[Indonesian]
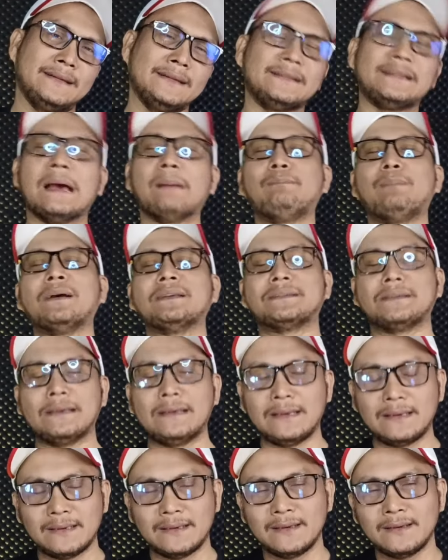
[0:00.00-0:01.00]
Siapa
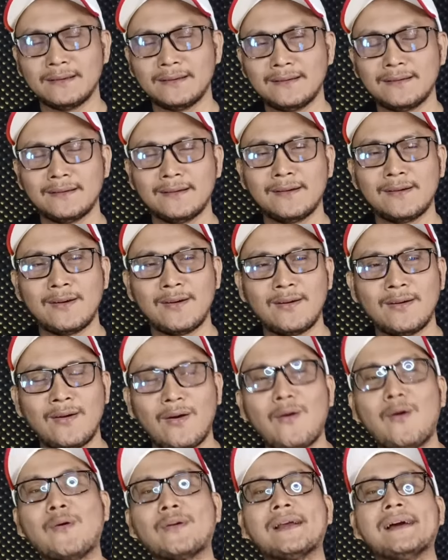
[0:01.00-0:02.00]
sih
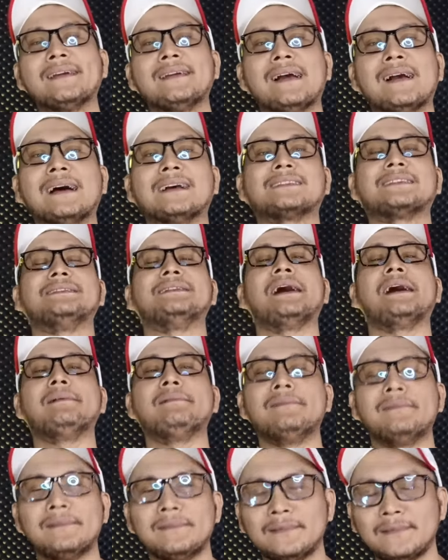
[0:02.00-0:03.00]
Orang yang gak
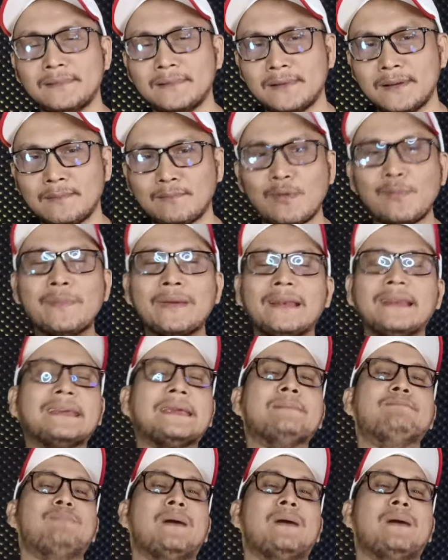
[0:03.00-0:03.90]
senang memiliki